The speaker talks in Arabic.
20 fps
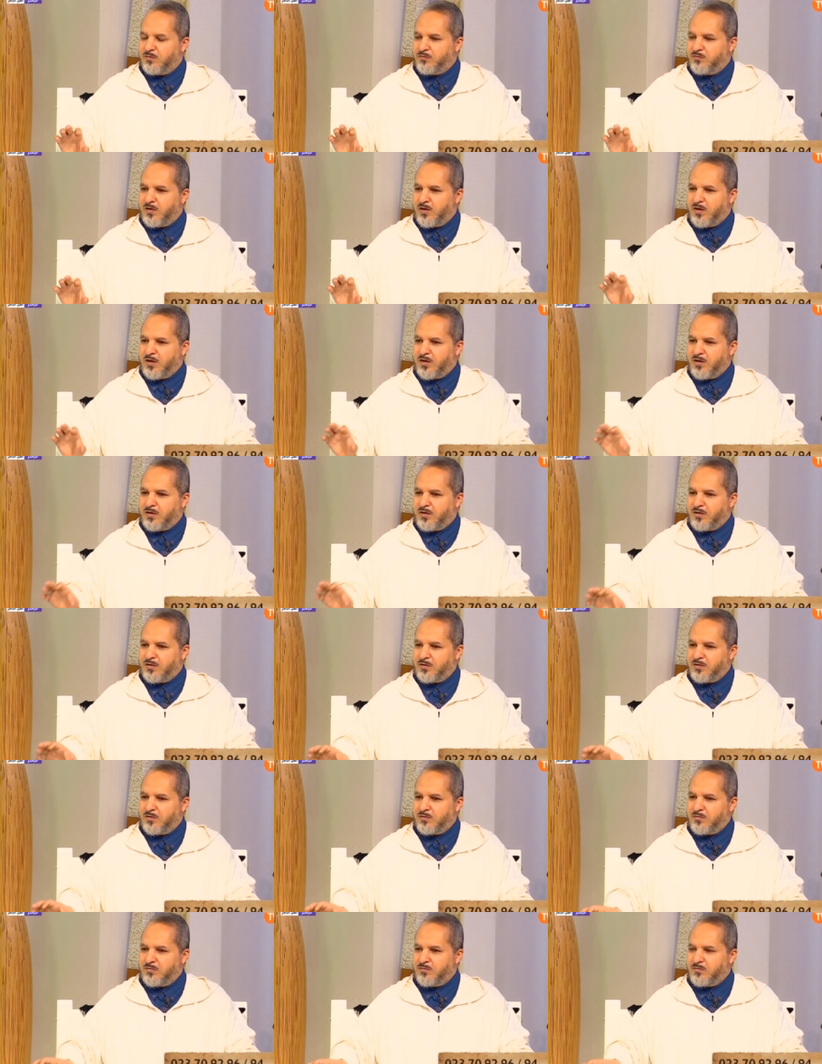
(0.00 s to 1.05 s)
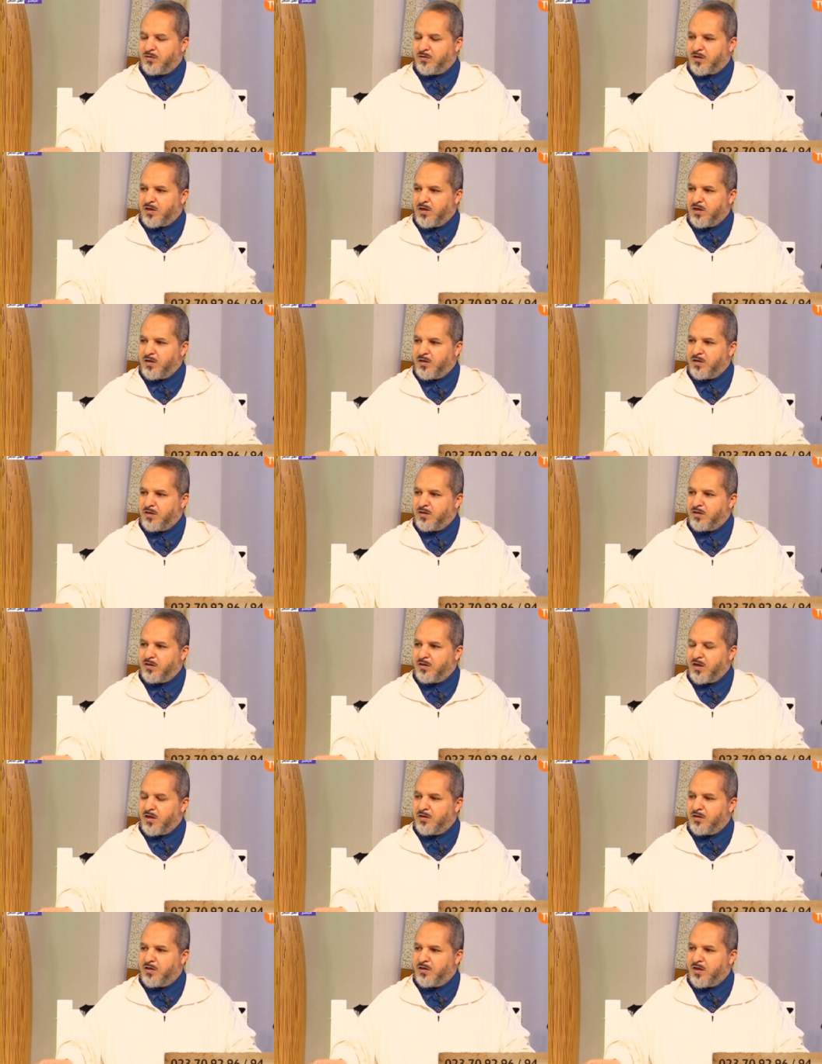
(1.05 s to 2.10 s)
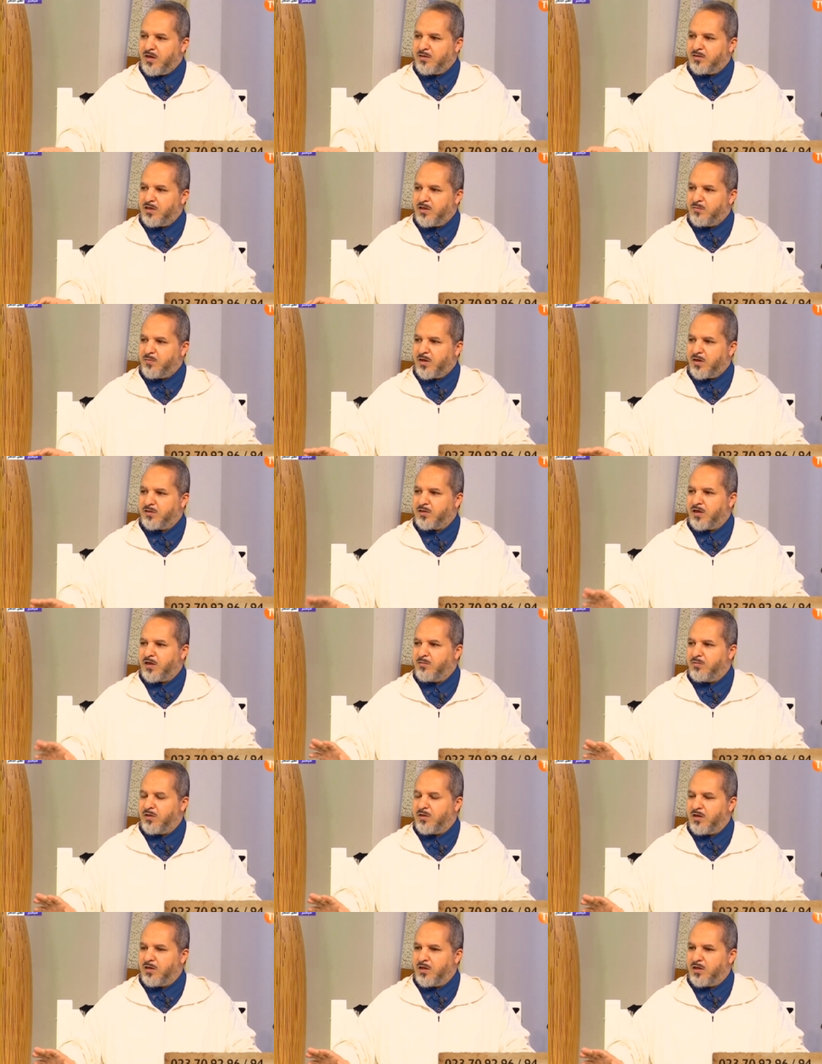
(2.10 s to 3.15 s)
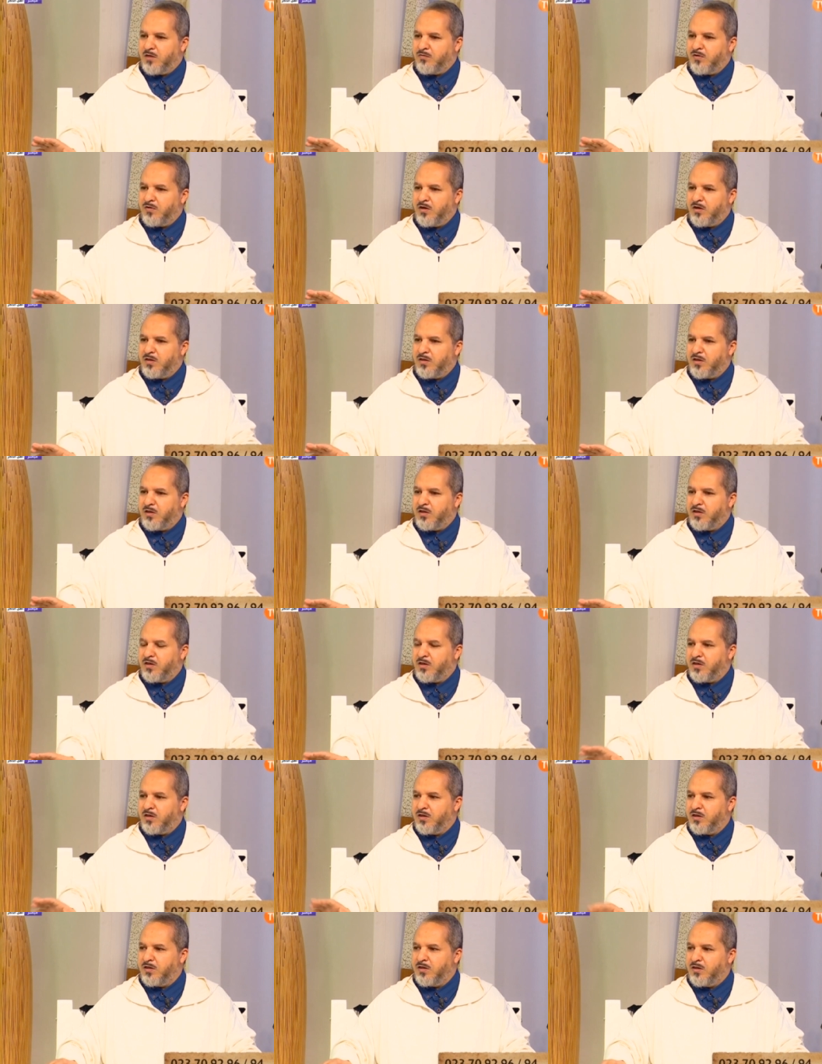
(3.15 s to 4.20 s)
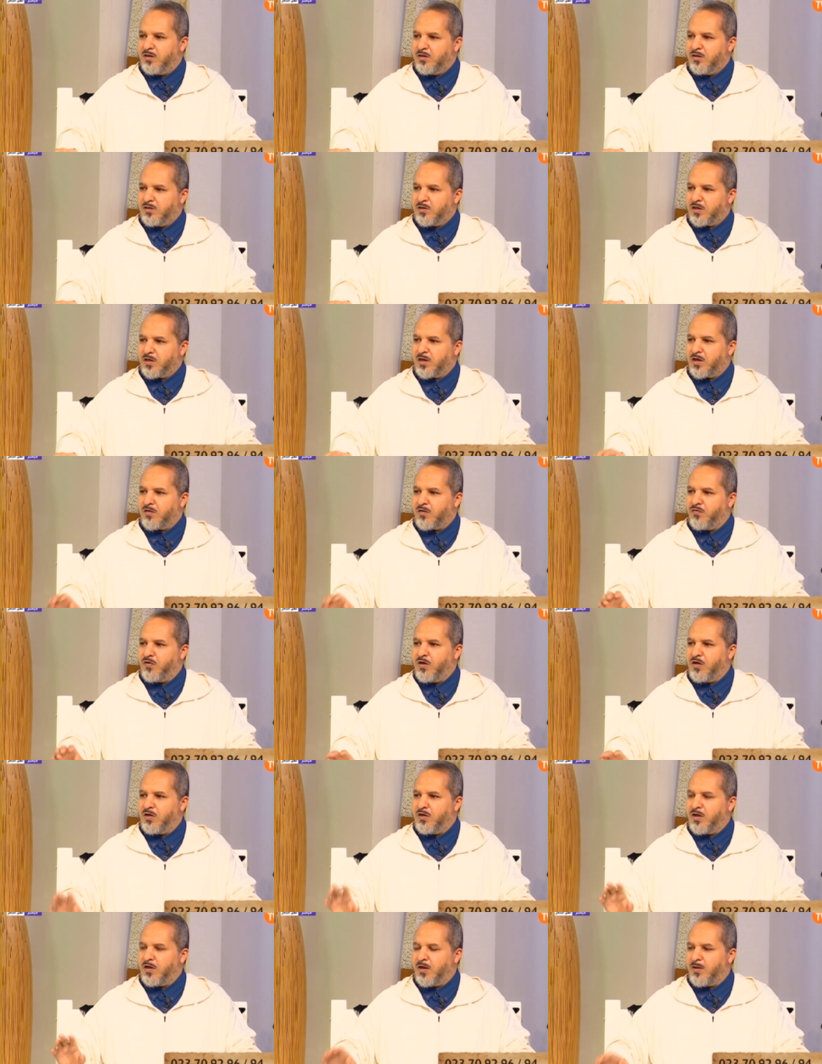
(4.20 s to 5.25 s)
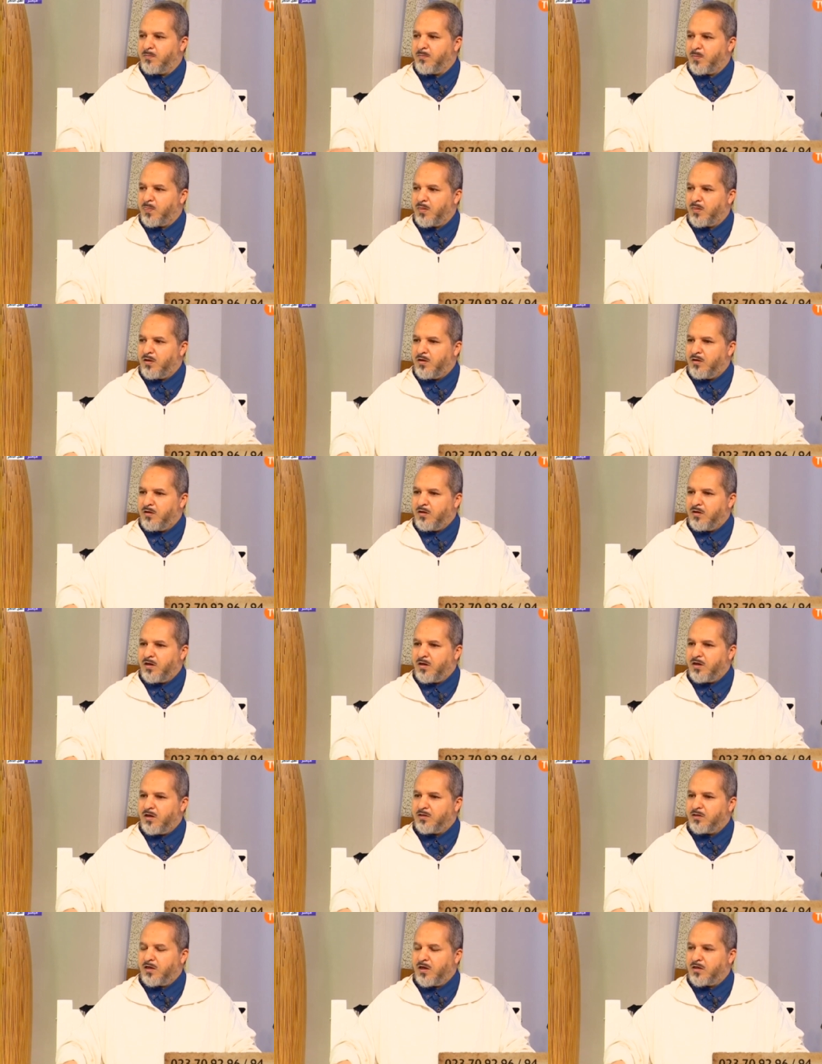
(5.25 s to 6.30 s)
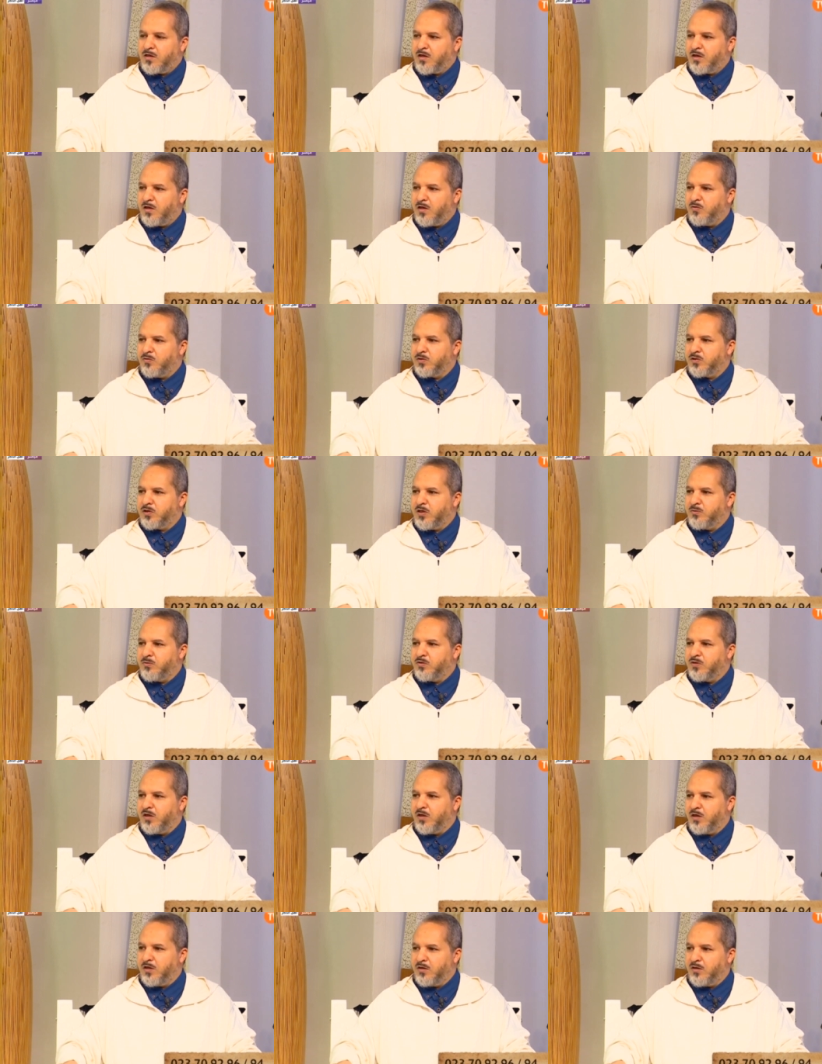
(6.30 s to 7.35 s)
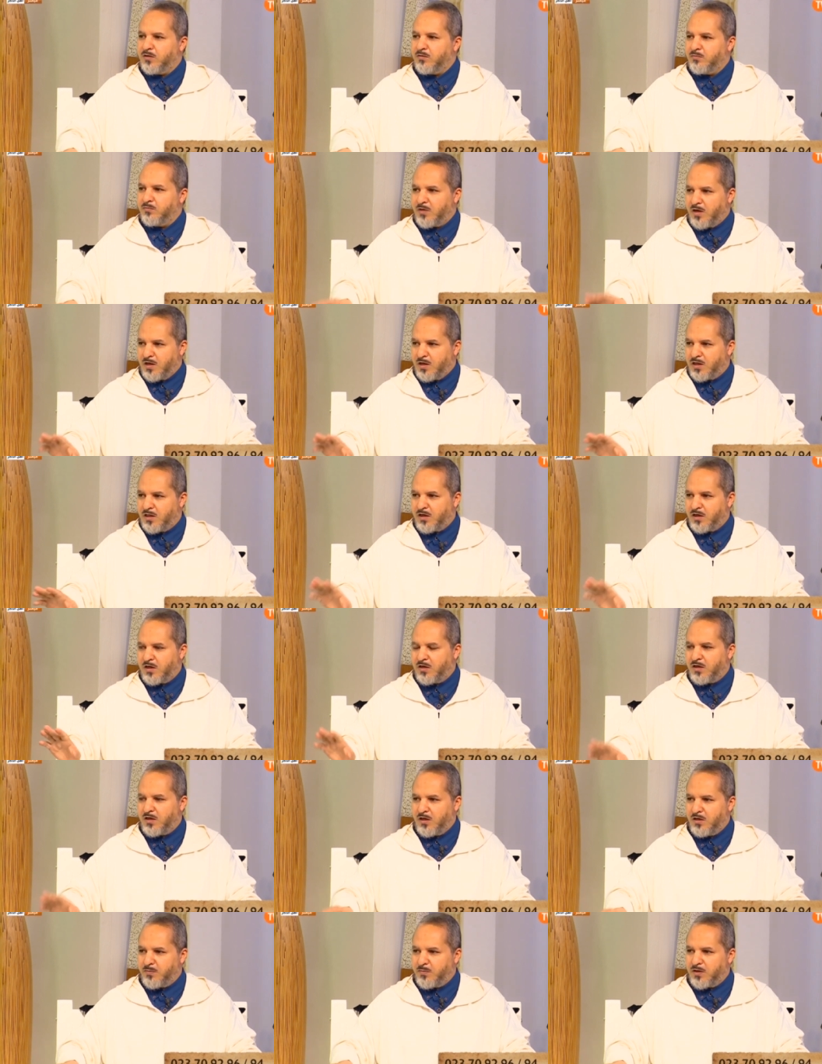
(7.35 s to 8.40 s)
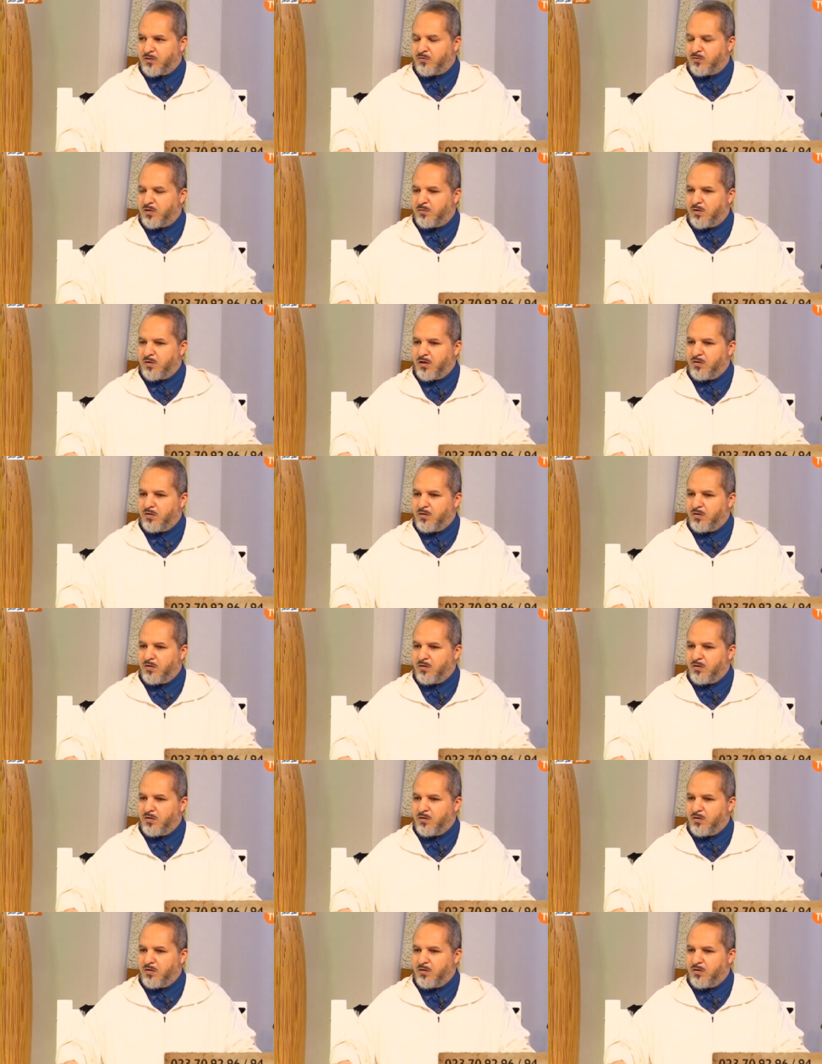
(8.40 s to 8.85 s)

فقال لأن الحسنة بعشر أمثالها فالذي شرك في النية لا يتحقق له صيام الدهر هكذا رأي بعض العلماء